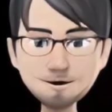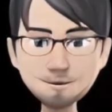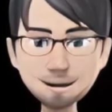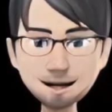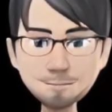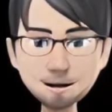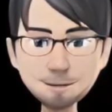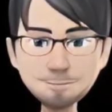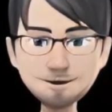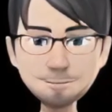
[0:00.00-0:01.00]

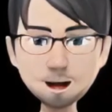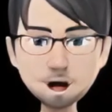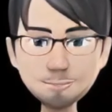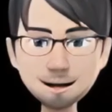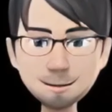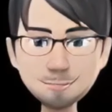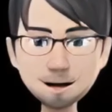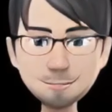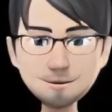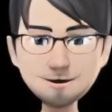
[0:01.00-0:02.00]
generalmente coincidiendo
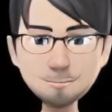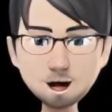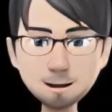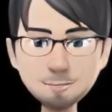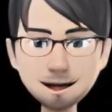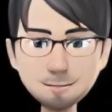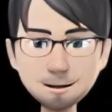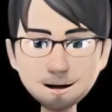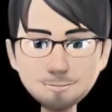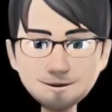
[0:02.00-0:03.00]
con el cambio de
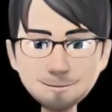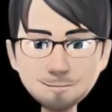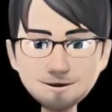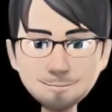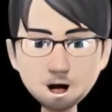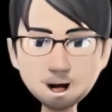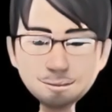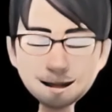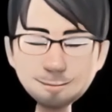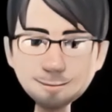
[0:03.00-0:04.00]
pañales,
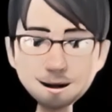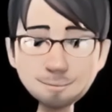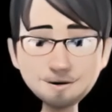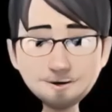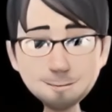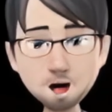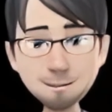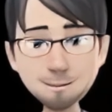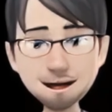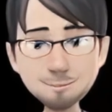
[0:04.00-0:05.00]
insistiendo
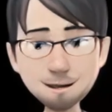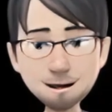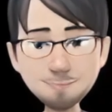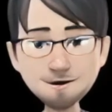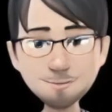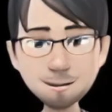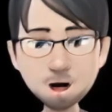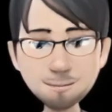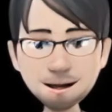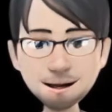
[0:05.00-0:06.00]
particularmente en aquellas partes
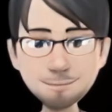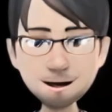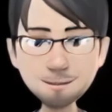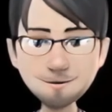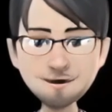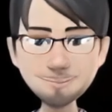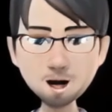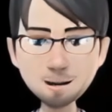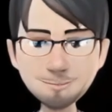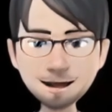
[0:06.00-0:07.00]
más propicias a
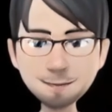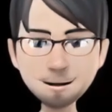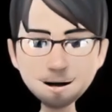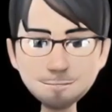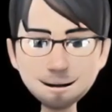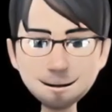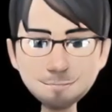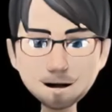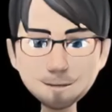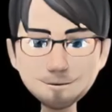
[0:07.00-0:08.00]
lesionarse, roce
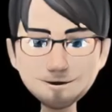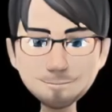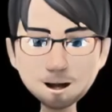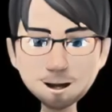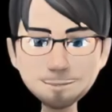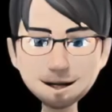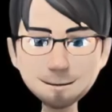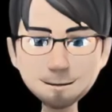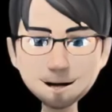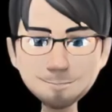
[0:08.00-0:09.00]
de los pañales,
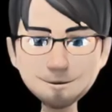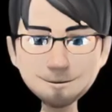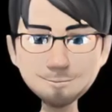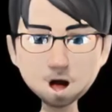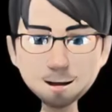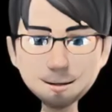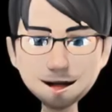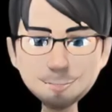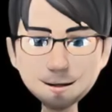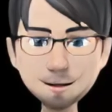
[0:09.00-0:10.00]
contacto
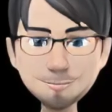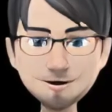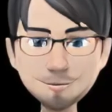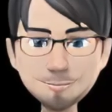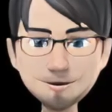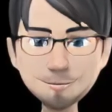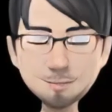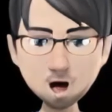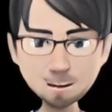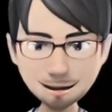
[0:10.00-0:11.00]
prolongado con las
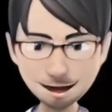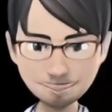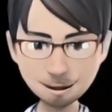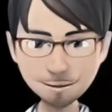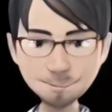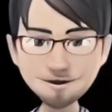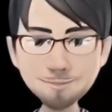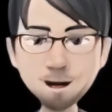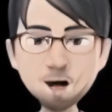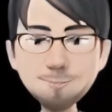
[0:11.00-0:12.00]
deposiciones,
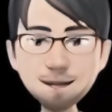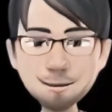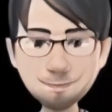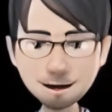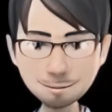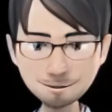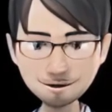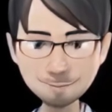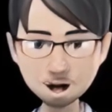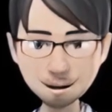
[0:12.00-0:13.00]
etc.
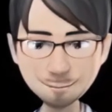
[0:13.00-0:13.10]
Si usa